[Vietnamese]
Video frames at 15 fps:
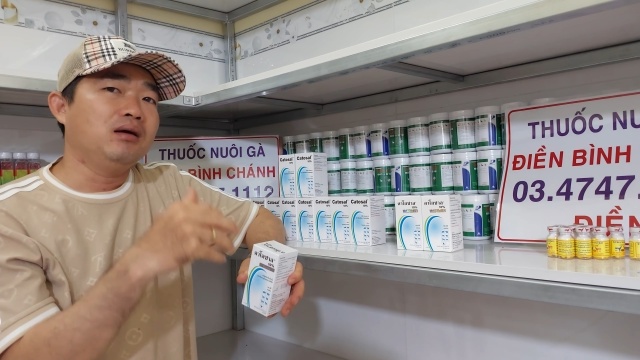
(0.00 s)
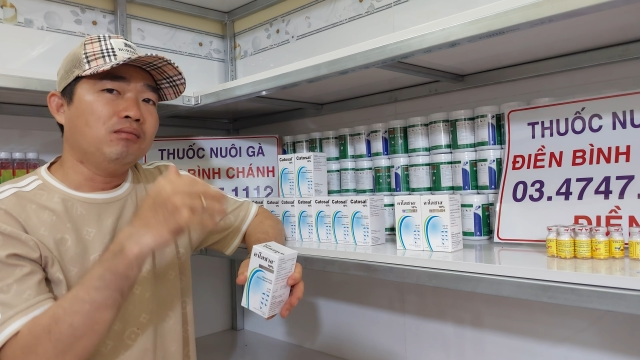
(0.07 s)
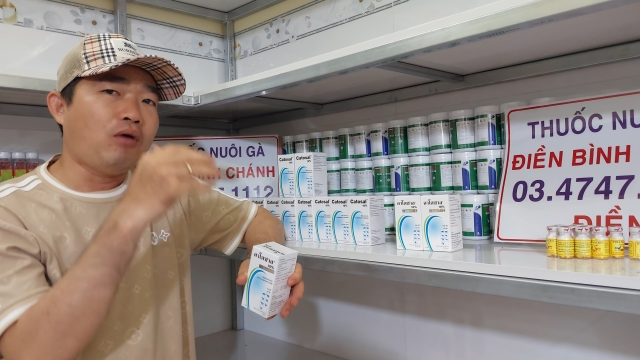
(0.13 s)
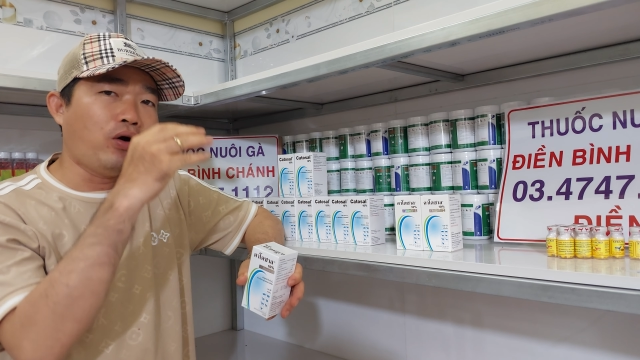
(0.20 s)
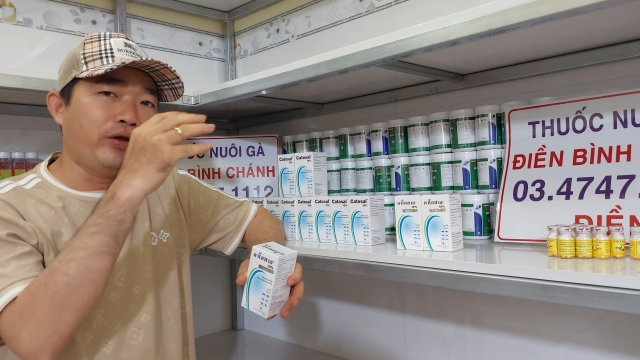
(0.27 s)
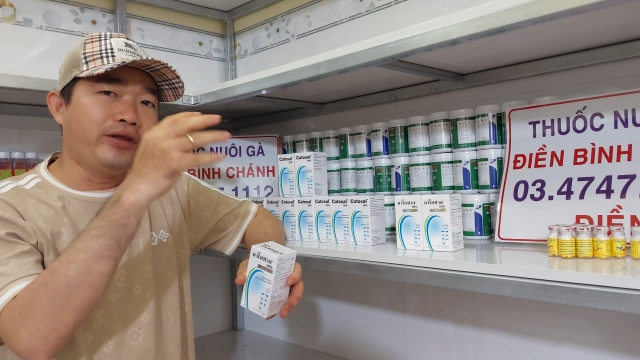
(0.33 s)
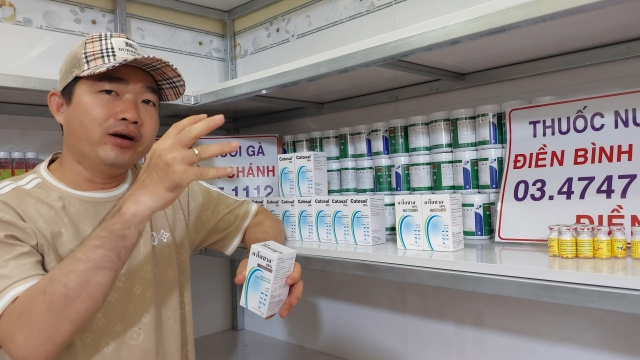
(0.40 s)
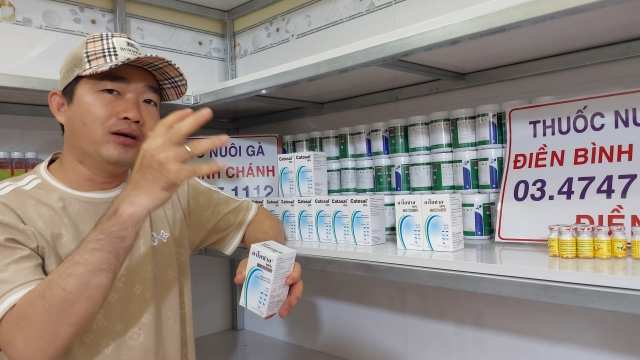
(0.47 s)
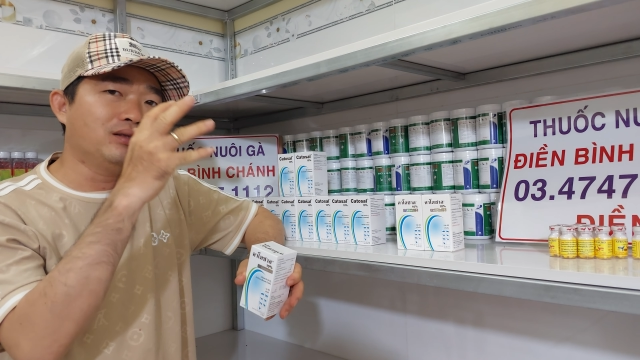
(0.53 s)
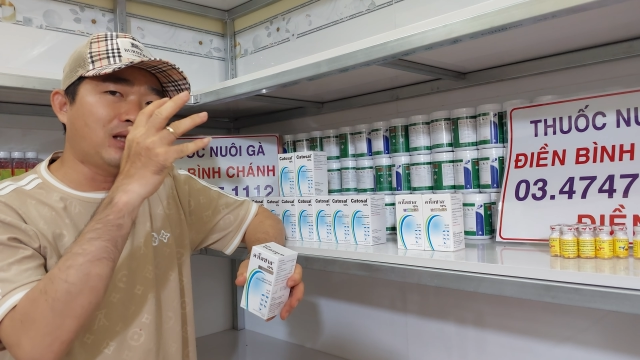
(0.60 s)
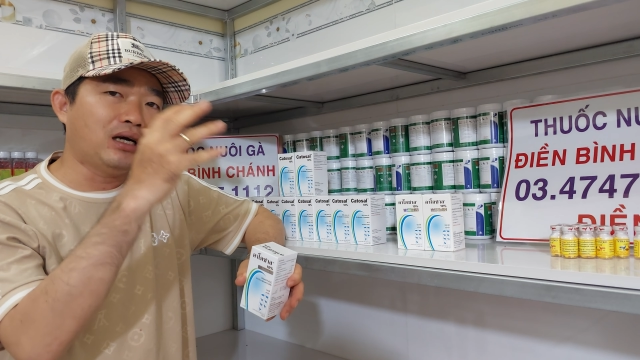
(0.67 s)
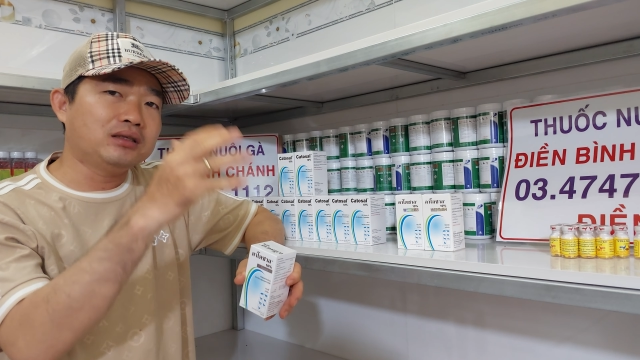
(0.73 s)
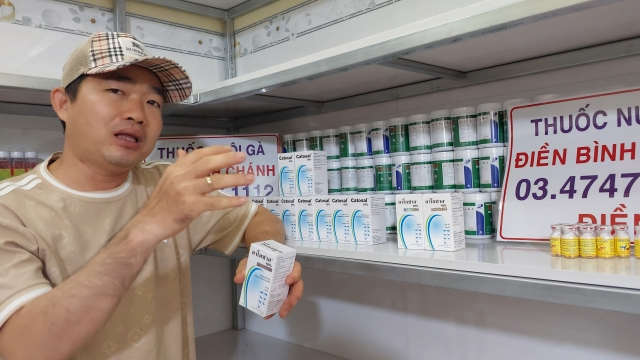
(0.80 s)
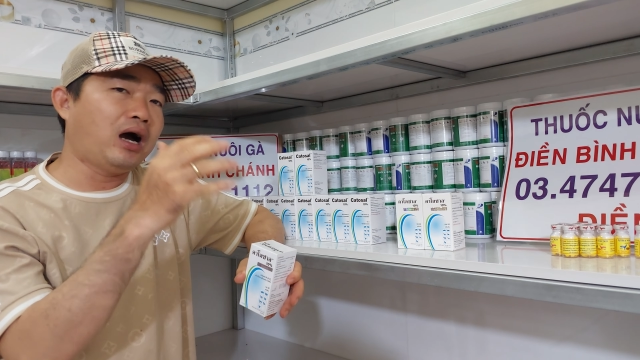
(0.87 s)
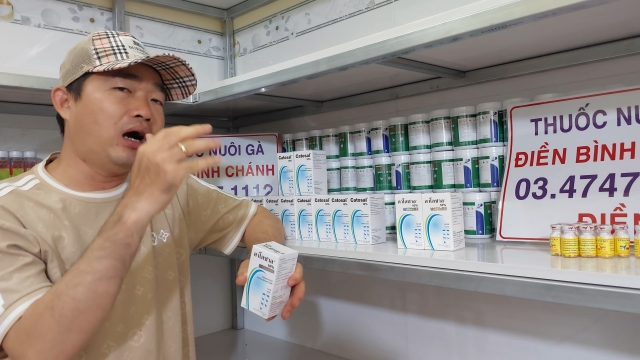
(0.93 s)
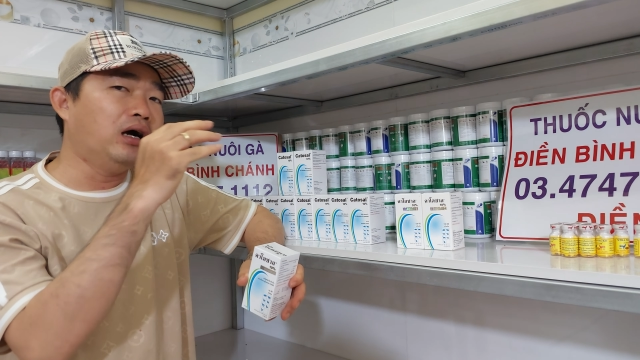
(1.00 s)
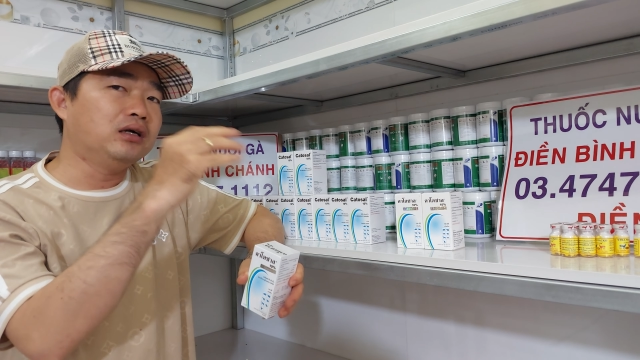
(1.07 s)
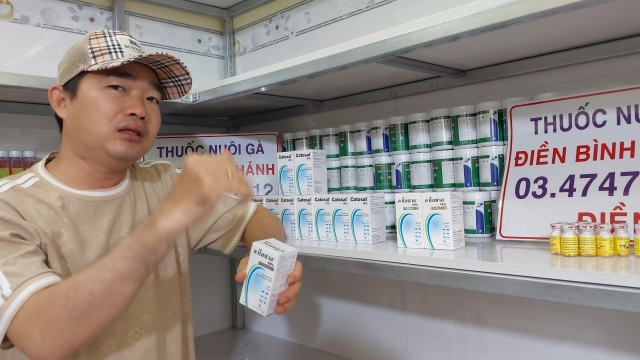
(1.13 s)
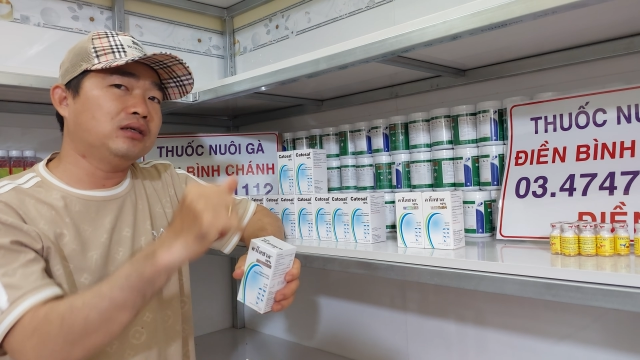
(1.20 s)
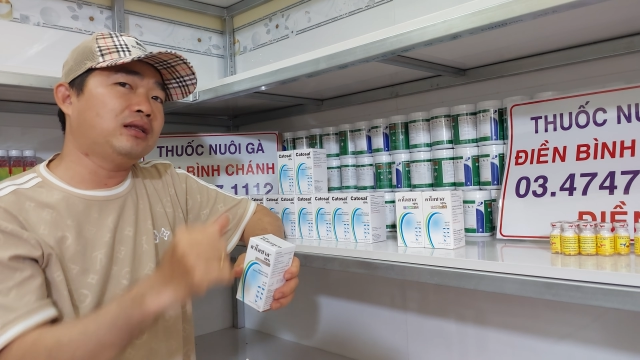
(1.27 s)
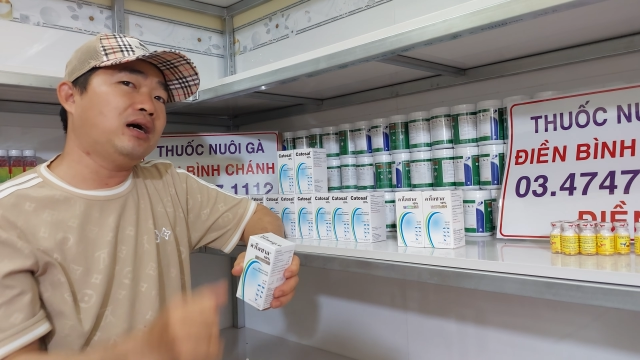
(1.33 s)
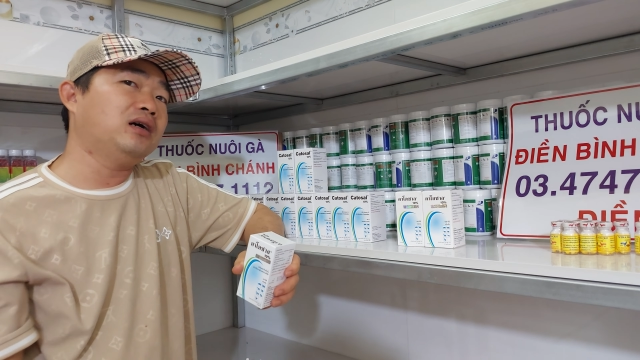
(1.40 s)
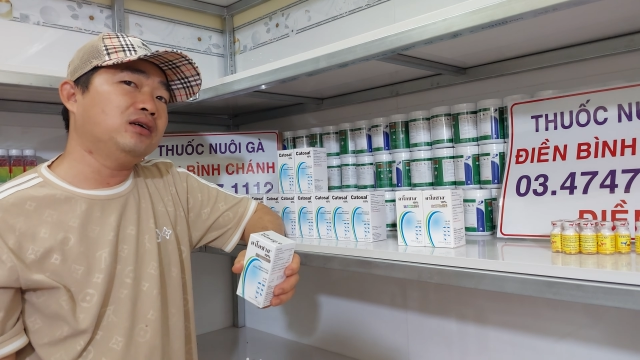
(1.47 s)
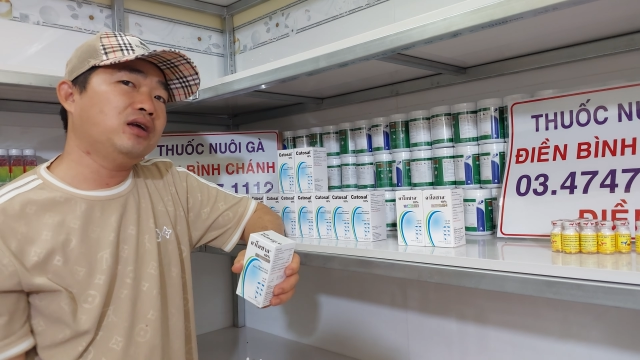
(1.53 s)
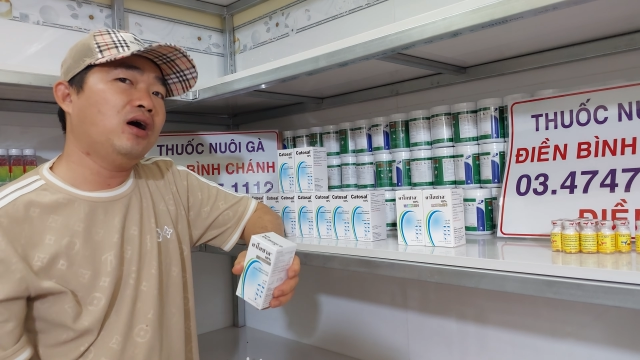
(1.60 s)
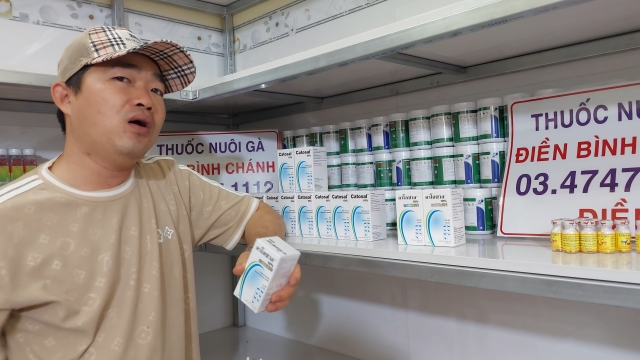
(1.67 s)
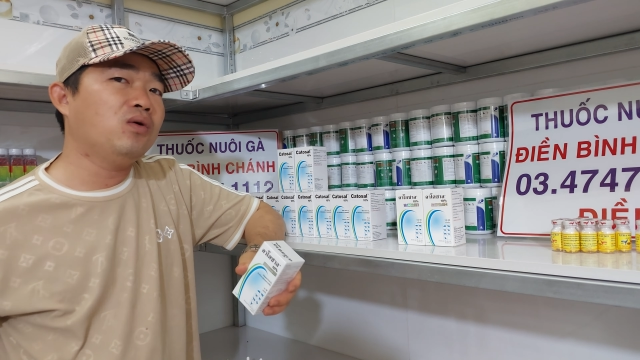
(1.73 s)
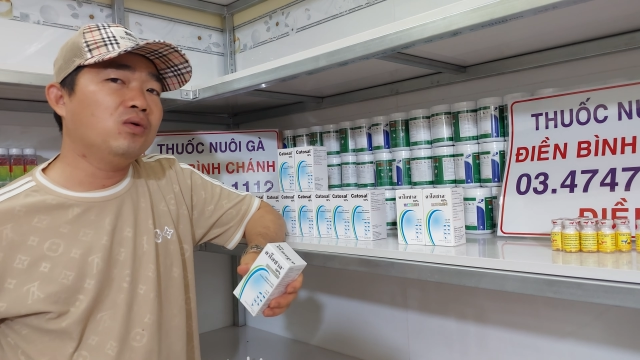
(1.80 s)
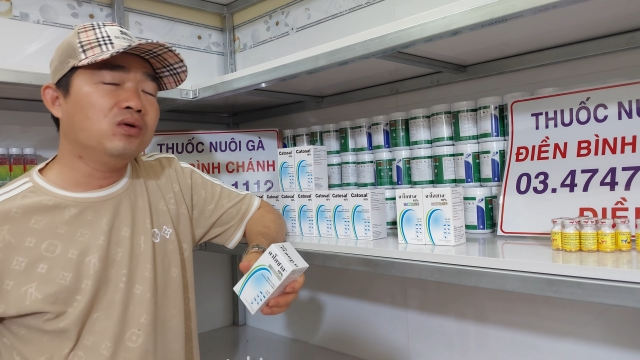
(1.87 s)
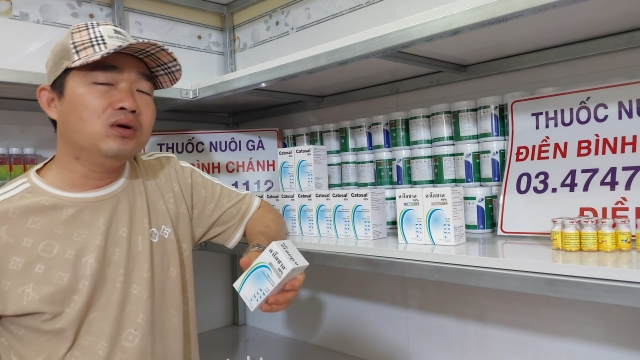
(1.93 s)
bồi dưỡng từ từ từ từ
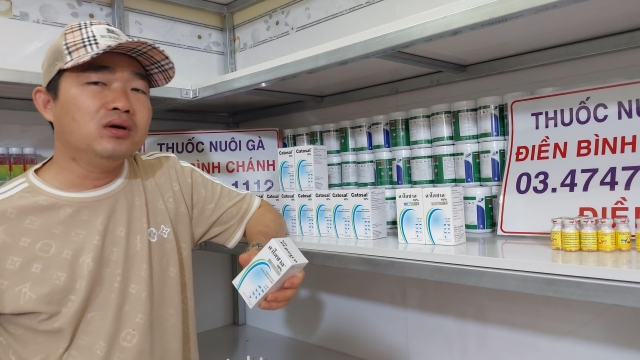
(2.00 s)
vô